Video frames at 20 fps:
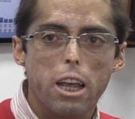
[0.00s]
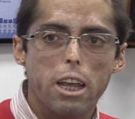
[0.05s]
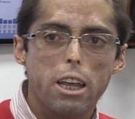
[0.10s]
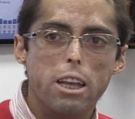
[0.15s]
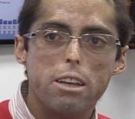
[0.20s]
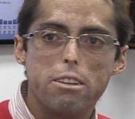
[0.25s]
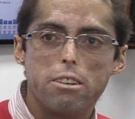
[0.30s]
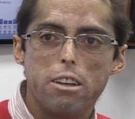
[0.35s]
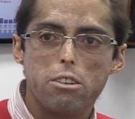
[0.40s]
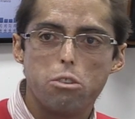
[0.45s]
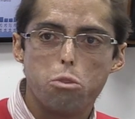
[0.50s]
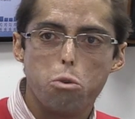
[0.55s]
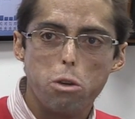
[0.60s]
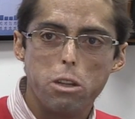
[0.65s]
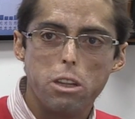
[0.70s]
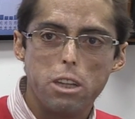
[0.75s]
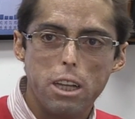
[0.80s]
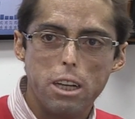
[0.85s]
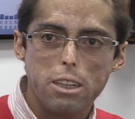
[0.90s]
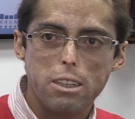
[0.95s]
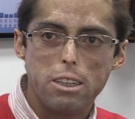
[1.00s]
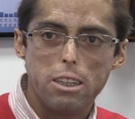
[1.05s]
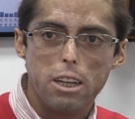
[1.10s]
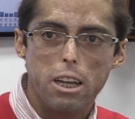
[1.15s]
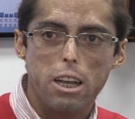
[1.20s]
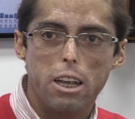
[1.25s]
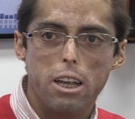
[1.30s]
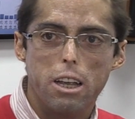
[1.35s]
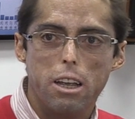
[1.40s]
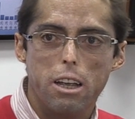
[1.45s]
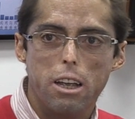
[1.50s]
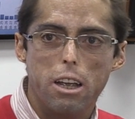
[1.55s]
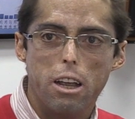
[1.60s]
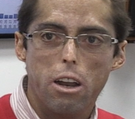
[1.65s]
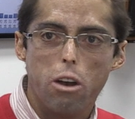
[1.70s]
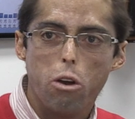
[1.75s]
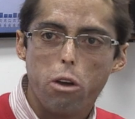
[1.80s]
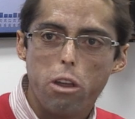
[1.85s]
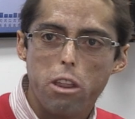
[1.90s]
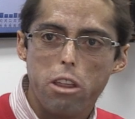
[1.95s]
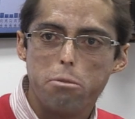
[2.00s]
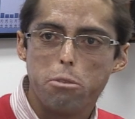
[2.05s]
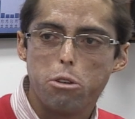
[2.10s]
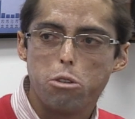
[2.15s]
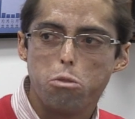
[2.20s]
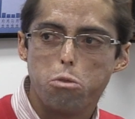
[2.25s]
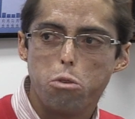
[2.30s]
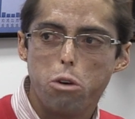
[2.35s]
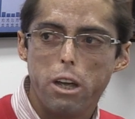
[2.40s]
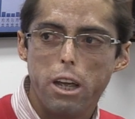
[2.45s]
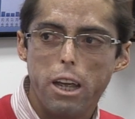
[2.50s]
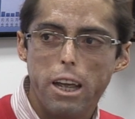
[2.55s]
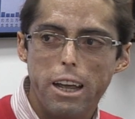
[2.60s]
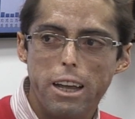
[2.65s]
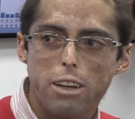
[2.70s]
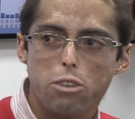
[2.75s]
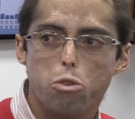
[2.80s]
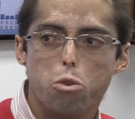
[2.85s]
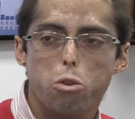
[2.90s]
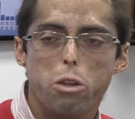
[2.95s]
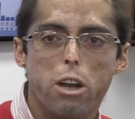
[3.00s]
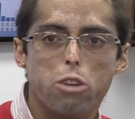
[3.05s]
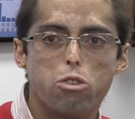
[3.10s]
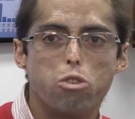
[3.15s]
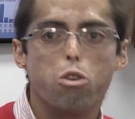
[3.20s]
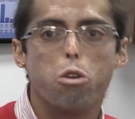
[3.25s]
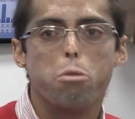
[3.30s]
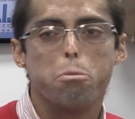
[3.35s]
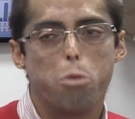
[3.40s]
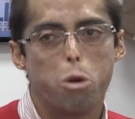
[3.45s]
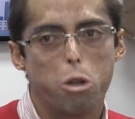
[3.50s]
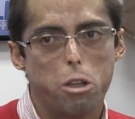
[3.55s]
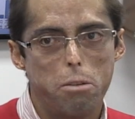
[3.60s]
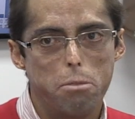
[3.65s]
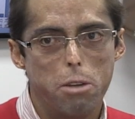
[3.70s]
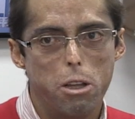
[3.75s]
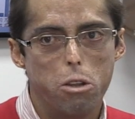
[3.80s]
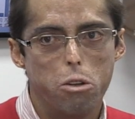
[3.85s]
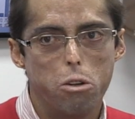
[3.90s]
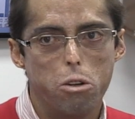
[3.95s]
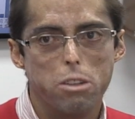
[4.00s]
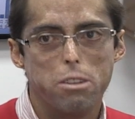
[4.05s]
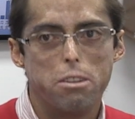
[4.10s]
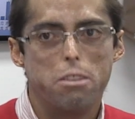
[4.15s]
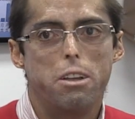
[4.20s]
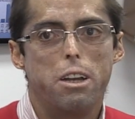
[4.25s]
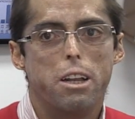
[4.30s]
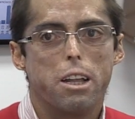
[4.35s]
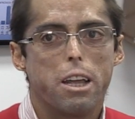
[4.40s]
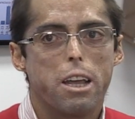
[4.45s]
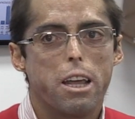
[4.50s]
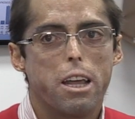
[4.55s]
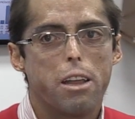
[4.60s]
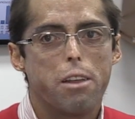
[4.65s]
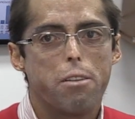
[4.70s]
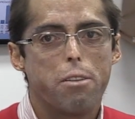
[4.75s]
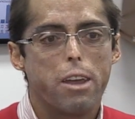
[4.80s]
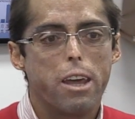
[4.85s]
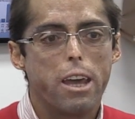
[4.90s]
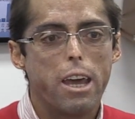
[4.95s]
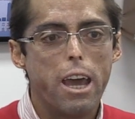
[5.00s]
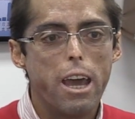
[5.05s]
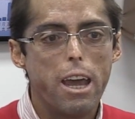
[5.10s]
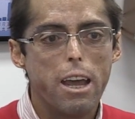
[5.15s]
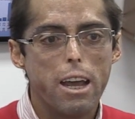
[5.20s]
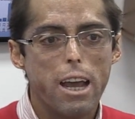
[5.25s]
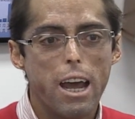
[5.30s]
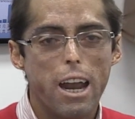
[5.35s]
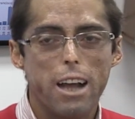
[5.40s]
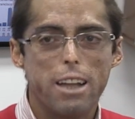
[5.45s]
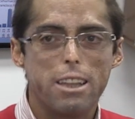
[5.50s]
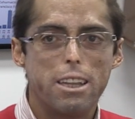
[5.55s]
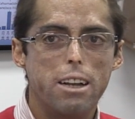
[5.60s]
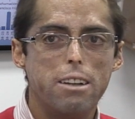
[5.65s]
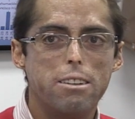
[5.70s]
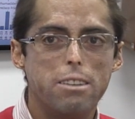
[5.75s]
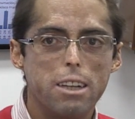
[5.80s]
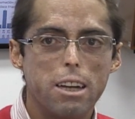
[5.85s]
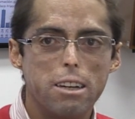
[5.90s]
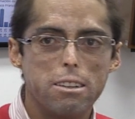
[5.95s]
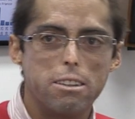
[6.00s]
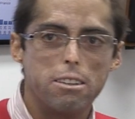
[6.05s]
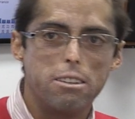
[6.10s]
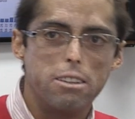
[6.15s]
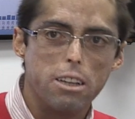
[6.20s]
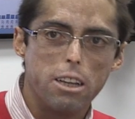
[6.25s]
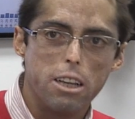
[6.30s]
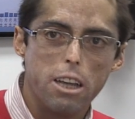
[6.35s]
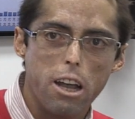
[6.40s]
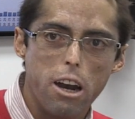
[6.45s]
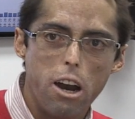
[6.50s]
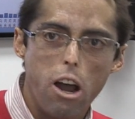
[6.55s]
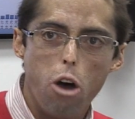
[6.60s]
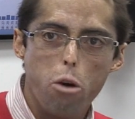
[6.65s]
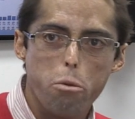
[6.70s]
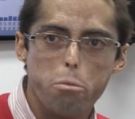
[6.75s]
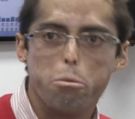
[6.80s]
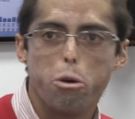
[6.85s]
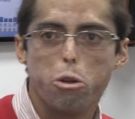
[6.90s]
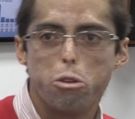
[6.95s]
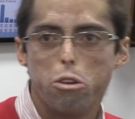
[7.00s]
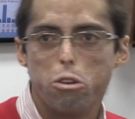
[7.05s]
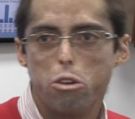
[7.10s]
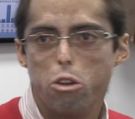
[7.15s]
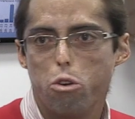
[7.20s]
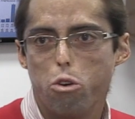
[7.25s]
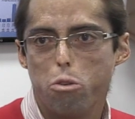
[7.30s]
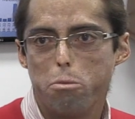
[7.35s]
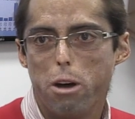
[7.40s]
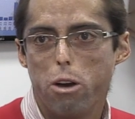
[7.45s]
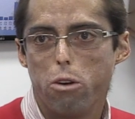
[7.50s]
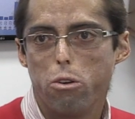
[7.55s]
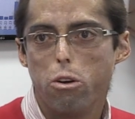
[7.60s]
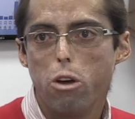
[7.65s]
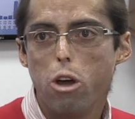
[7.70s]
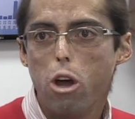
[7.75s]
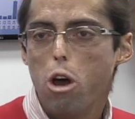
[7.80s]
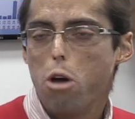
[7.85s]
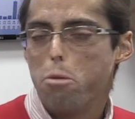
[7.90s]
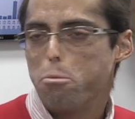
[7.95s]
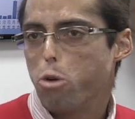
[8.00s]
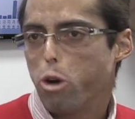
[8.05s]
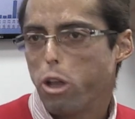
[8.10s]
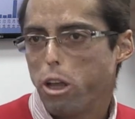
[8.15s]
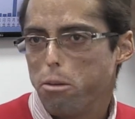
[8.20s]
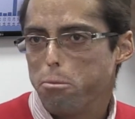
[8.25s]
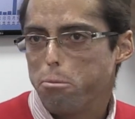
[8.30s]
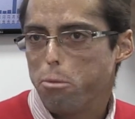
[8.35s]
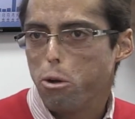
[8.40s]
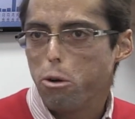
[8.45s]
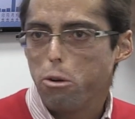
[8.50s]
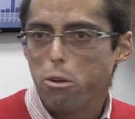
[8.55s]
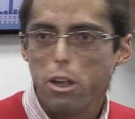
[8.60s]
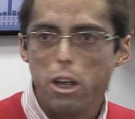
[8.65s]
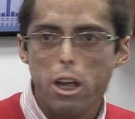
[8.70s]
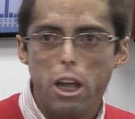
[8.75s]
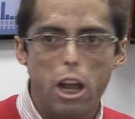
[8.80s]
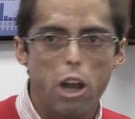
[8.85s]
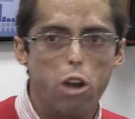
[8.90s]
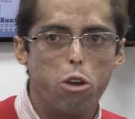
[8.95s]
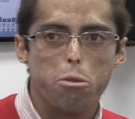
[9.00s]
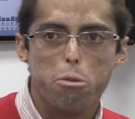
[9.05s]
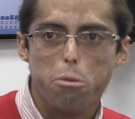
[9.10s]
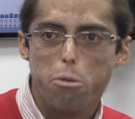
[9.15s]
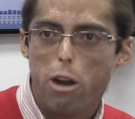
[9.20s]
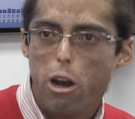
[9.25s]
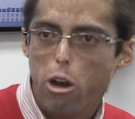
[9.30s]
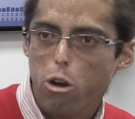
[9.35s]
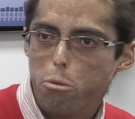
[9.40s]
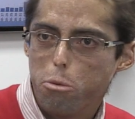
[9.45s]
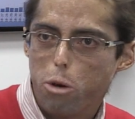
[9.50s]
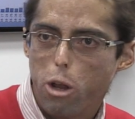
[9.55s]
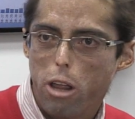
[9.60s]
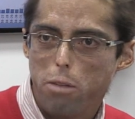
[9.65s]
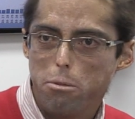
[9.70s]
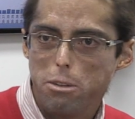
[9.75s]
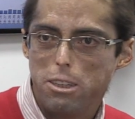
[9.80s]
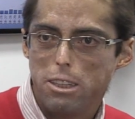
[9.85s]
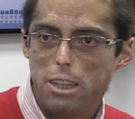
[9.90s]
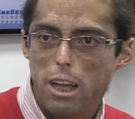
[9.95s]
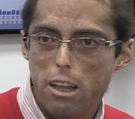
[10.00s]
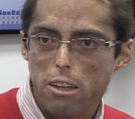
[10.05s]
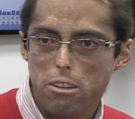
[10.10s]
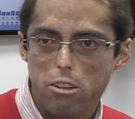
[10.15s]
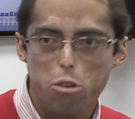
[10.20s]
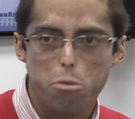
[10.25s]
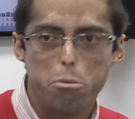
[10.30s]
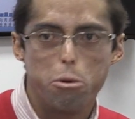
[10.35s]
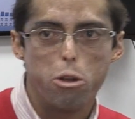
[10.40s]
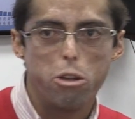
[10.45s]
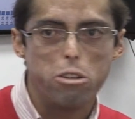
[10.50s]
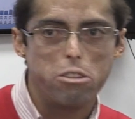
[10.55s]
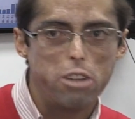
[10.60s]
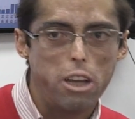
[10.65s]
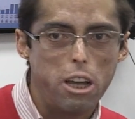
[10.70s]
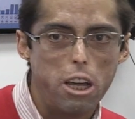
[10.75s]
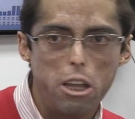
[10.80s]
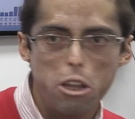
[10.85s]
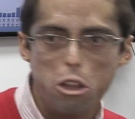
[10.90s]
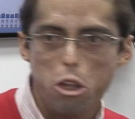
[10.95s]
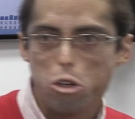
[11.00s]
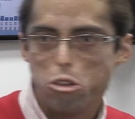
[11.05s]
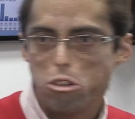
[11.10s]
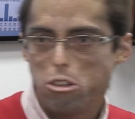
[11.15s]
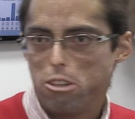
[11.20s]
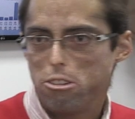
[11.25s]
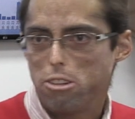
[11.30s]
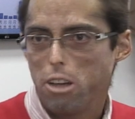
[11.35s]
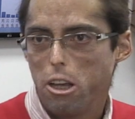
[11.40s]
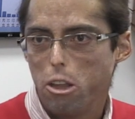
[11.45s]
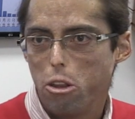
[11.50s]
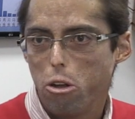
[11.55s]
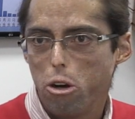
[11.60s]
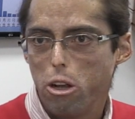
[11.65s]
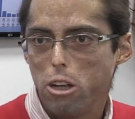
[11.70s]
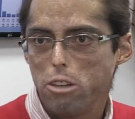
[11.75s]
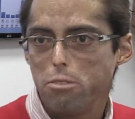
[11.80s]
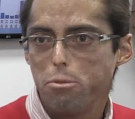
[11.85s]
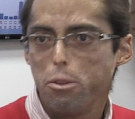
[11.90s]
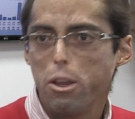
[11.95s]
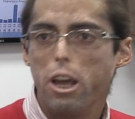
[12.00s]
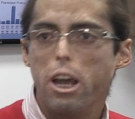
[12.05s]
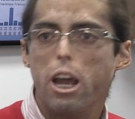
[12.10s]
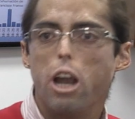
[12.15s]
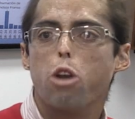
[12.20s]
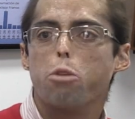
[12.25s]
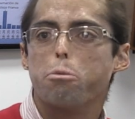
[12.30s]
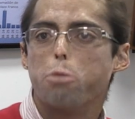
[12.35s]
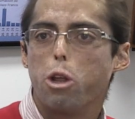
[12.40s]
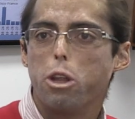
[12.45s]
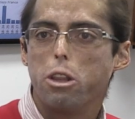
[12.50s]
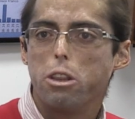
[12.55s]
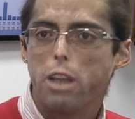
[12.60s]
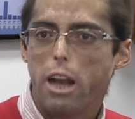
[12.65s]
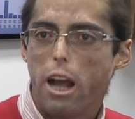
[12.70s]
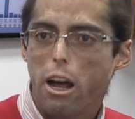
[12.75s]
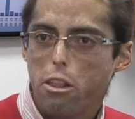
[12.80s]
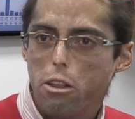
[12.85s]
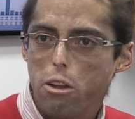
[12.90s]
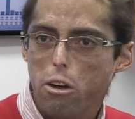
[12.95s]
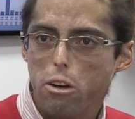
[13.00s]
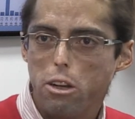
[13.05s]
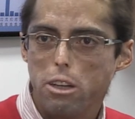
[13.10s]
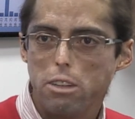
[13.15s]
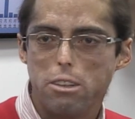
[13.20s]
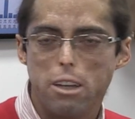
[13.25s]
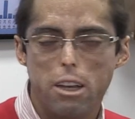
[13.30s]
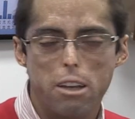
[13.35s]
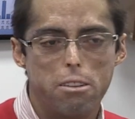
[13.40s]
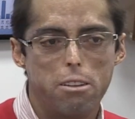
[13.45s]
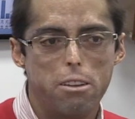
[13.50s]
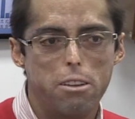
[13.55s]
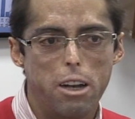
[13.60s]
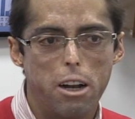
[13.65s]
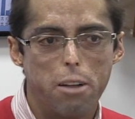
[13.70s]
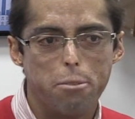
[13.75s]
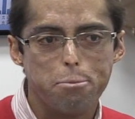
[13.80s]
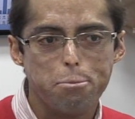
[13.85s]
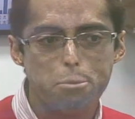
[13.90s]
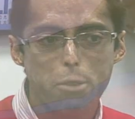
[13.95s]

Y esas cuentas eh, lo que hicimos fue estudiar su comportamiento, es decir, qué características distinguían a un bot de un humano. Por ejemplo, el, número de amistades, el número de seguidos, de seguidores, el número de interacciones, etc.